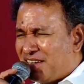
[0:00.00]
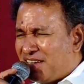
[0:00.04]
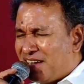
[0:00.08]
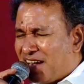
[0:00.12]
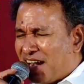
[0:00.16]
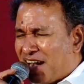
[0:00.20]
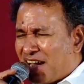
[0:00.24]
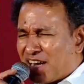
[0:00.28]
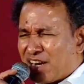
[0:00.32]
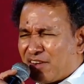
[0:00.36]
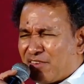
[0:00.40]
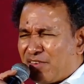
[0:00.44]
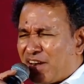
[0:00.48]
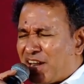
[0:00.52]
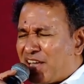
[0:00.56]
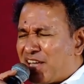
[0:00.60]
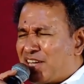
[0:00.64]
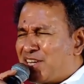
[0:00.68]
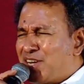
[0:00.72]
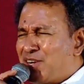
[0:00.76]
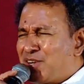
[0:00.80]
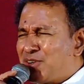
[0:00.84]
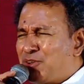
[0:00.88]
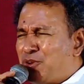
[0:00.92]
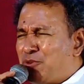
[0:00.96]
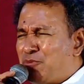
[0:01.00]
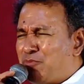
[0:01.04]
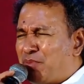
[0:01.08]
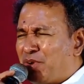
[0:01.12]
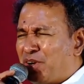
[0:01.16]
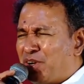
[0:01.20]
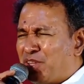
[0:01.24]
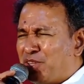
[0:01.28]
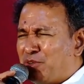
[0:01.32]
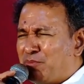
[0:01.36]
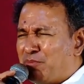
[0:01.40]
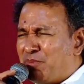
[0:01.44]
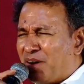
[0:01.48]
அரவணைக்க
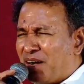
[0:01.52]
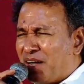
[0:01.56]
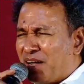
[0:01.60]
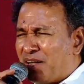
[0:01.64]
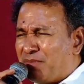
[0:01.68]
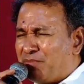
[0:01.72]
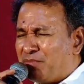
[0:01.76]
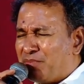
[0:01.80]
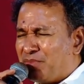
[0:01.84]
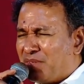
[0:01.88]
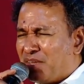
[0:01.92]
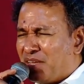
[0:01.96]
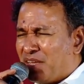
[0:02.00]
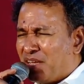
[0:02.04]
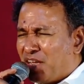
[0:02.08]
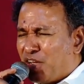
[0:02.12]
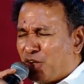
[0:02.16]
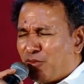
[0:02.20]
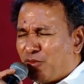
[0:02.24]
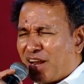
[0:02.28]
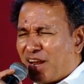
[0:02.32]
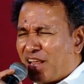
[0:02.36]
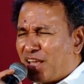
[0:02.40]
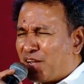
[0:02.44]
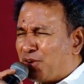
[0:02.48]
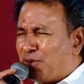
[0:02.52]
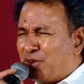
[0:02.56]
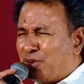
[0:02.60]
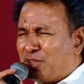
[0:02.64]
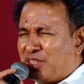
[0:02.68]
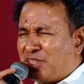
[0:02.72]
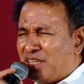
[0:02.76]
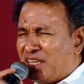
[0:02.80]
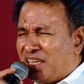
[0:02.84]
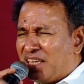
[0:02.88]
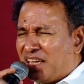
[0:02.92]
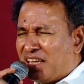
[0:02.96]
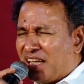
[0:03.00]
கூப்பிடுதுப்பா விலை
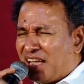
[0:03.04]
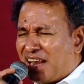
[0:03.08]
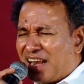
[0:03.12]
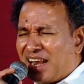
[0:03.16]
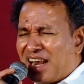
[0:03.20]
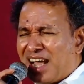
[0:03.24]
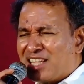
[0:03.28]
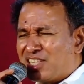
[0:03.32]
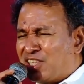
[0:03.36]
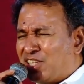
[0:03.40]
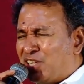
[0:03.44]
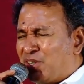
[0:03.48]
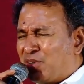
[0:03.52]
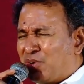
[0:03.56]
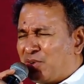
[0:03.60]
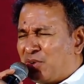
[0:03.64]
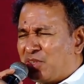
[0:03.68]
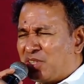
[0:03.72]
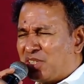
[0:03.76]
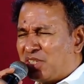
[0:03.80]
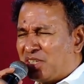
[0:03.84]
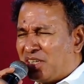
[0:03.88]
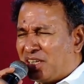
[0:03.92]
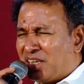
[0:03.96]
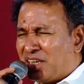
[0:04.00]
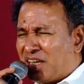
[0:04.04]
கொடுத்தீங்க எல்லாத்தையும் கொடுத்துட்டீங்க